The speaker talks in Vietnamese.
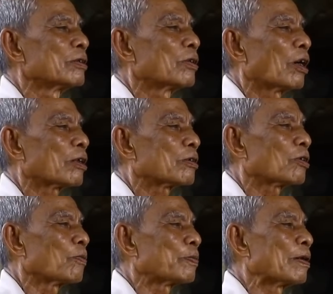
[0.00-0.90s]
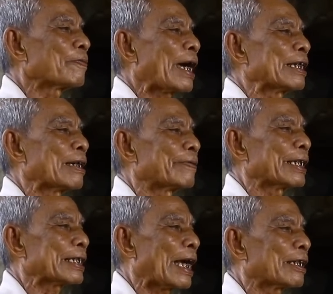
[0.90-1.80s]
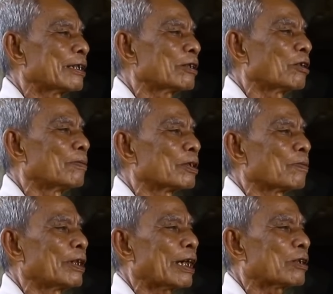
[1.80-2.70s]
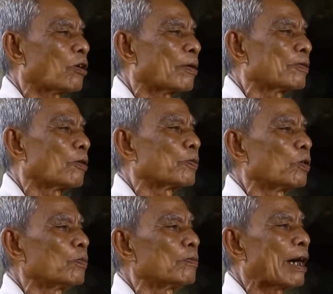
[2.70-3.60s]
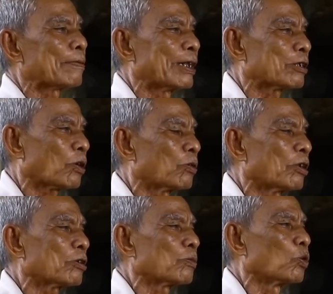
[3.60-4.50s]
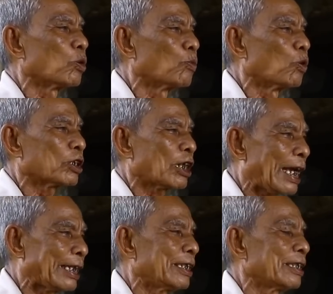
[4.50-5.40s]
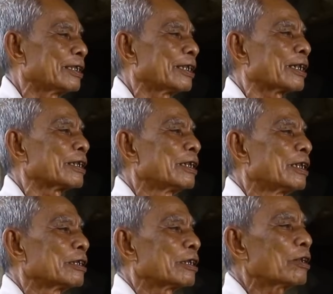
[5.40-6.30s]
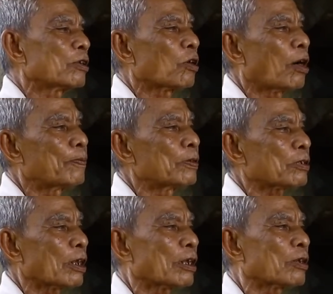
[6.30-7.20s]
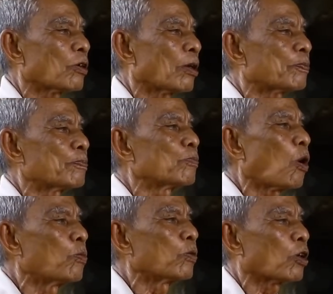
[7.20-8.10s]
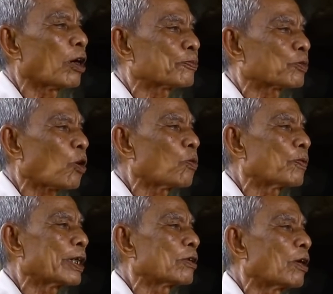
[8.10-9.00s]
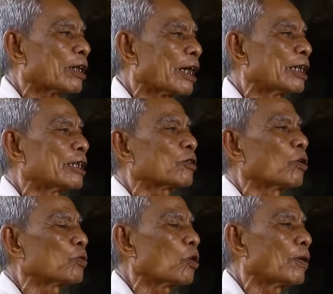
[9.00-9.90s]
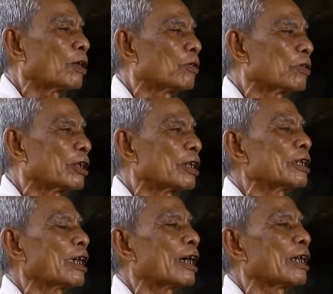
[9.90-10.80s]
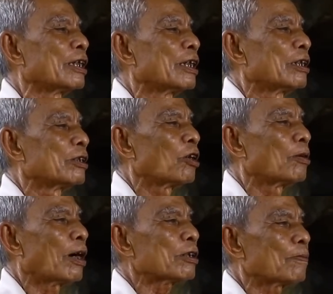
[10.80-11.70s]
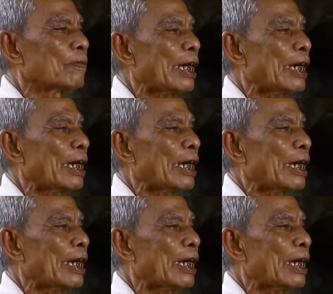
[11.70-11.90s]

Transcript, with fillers: còn tụi phương ai làm đấy càng nướng vô mà tụi lẹ crop nấu phun ba vài số nướng chừng nút buồn ngày nha chẳng crop không sân được crop bông crop sâu bay qua đây thùng thùng mà luộc ơi nha vô máu tụi